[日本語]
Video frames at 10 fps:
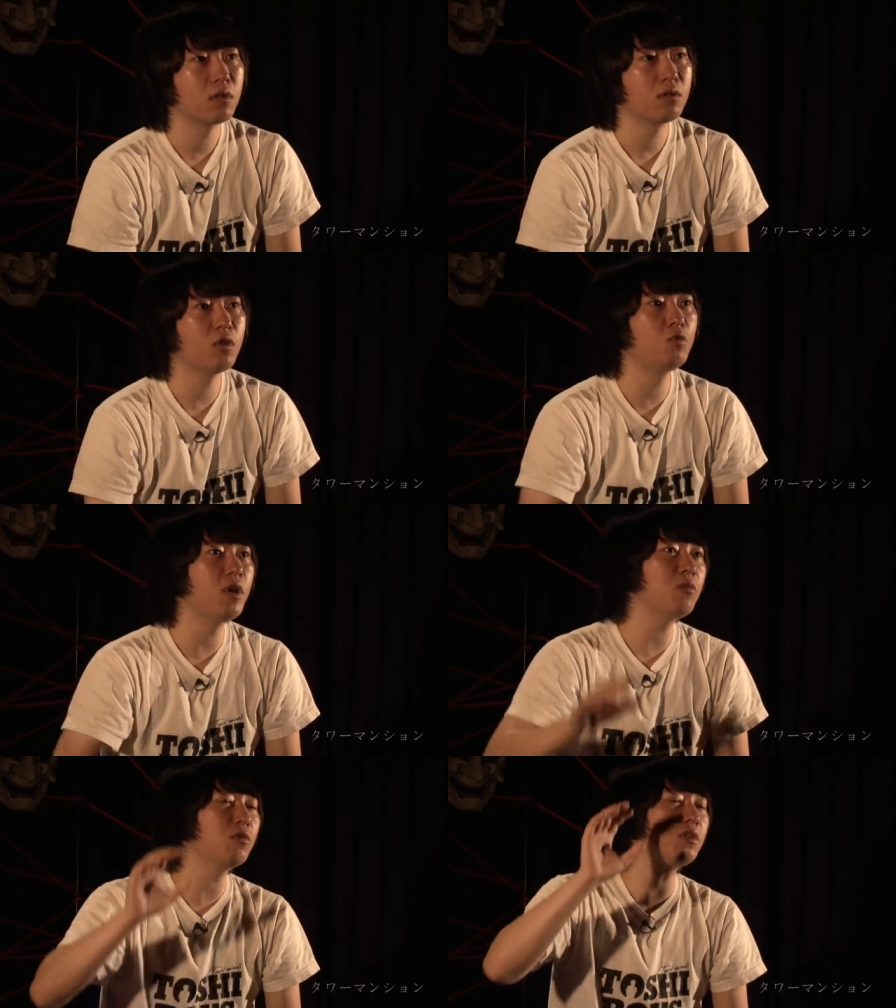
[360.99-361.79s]
で
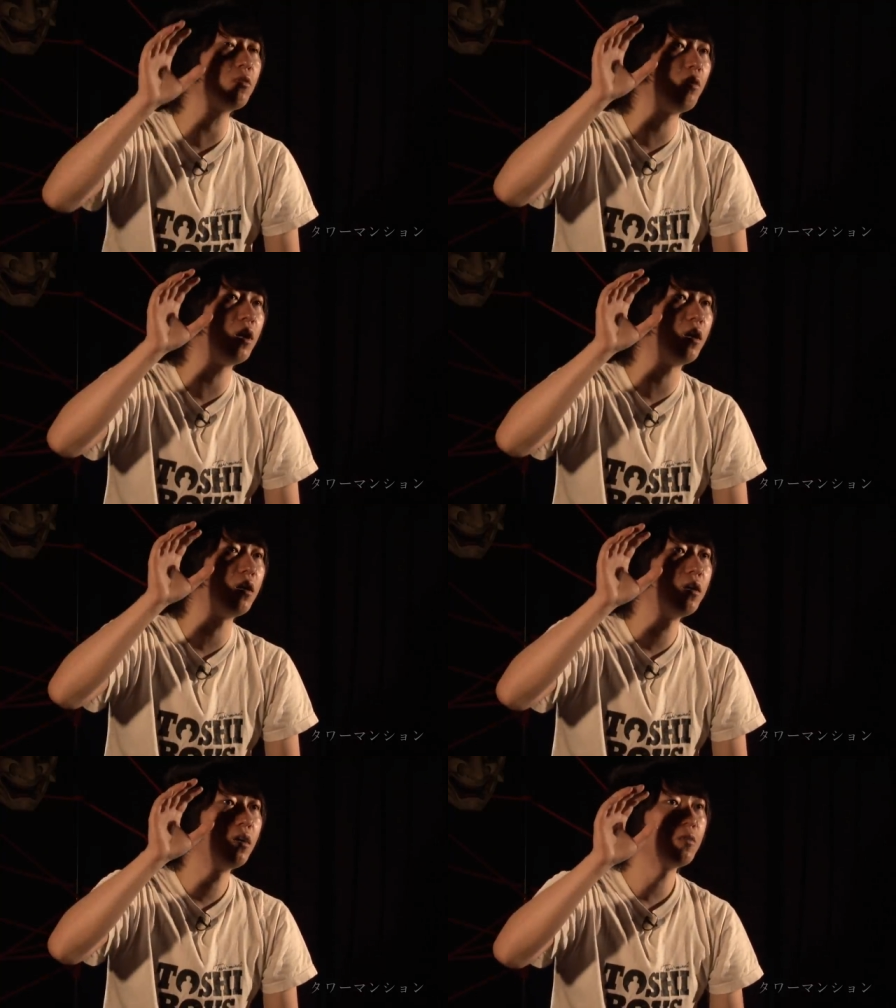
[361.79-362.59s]
上の人は
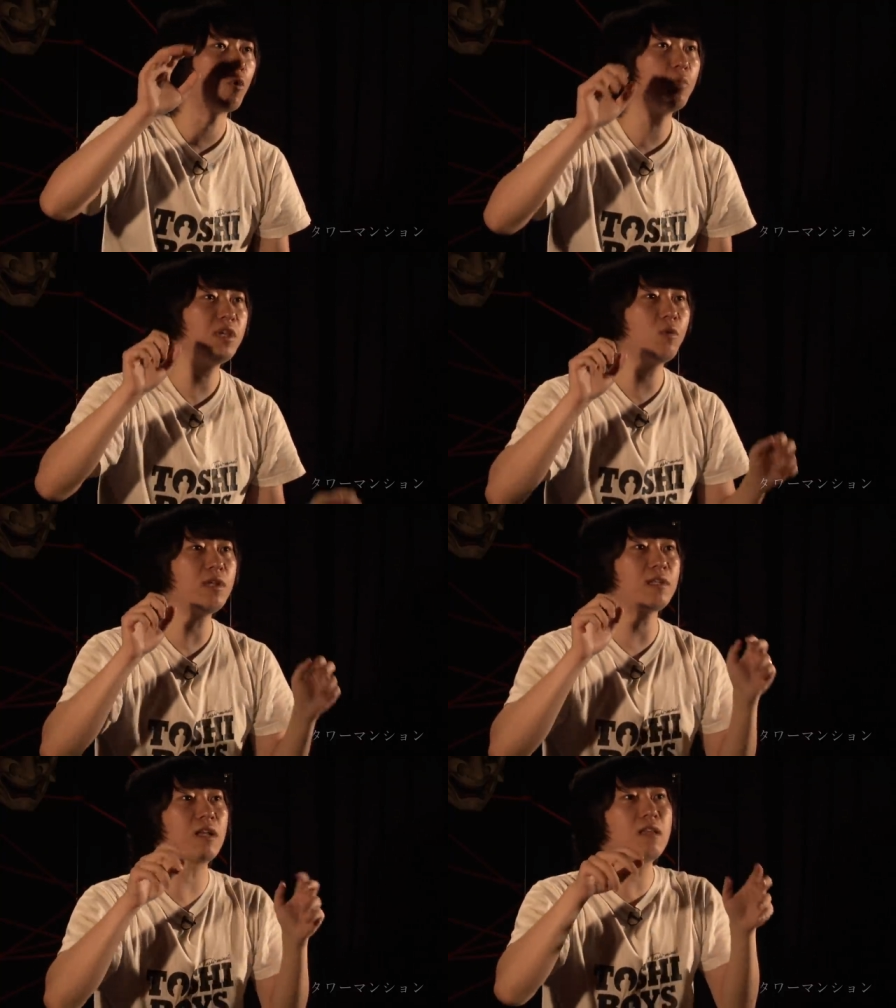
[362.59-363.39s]
飛び降
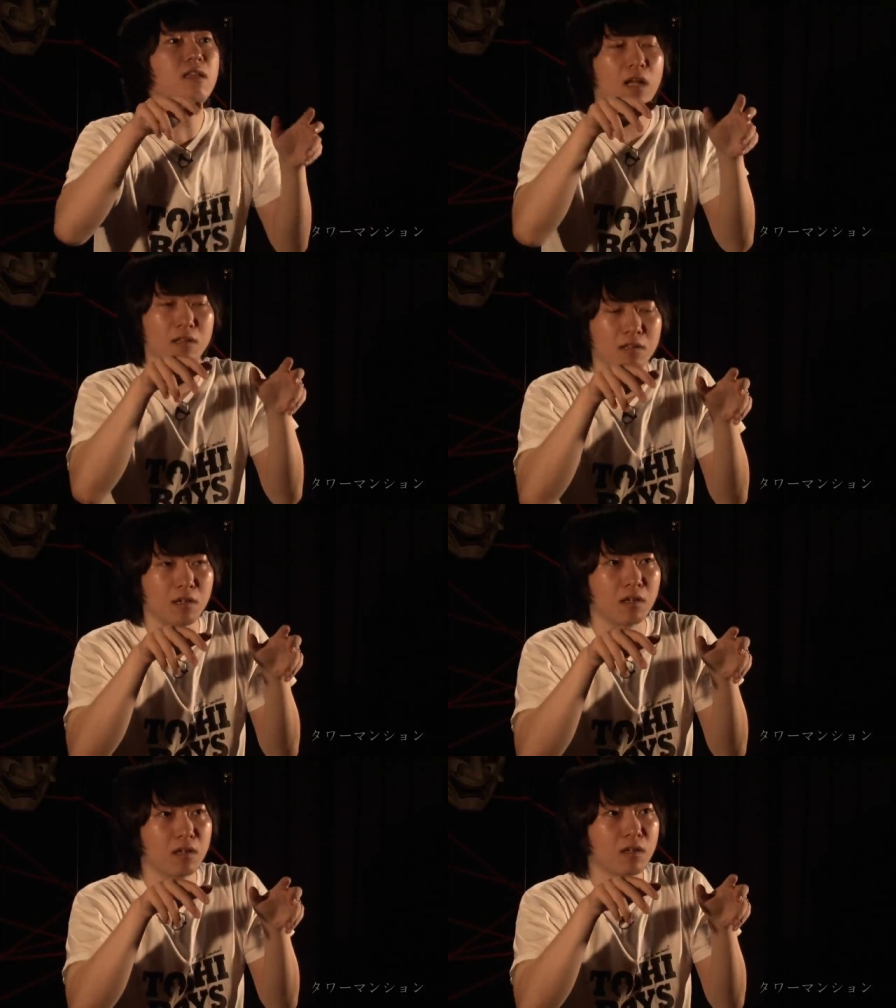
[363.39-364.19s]
り縦なんで